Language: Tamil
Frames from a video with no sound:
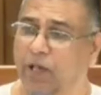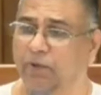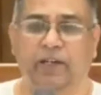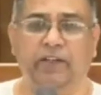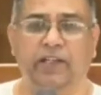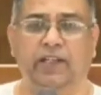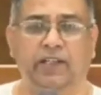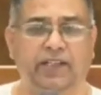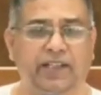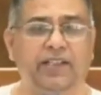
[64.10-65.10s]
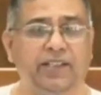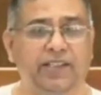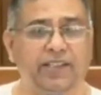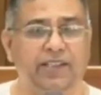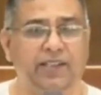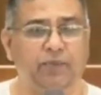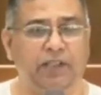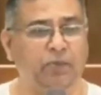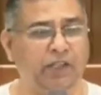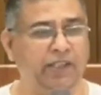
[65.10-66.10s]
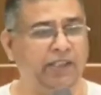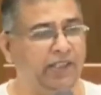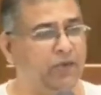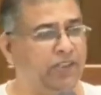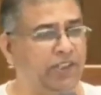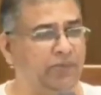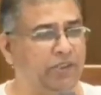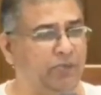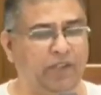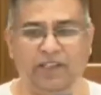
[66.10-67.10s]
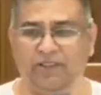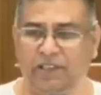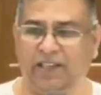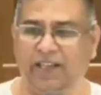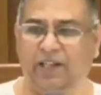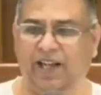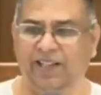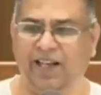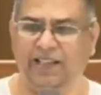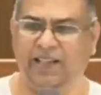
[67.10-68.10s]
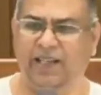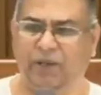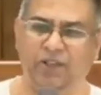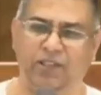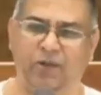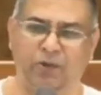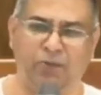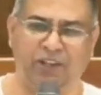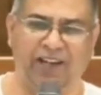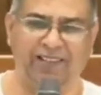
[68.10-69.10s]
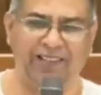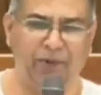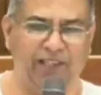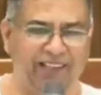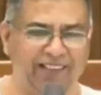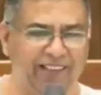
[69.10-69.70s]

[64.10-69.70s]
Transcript: சாப்பிடும்போது மனைவி கேட்டார்கள் என்ன பெரிய பூனைக்கு இடம் கொடுத்தீங்க இப்போ சின்ன பூனை வந்திருக்கே என்ன பண்ணலாம் அதுக்கு என்ன பக்கத்தில் சின்ன ஓட்ட போட்டு போடலாம் அப்படின்னா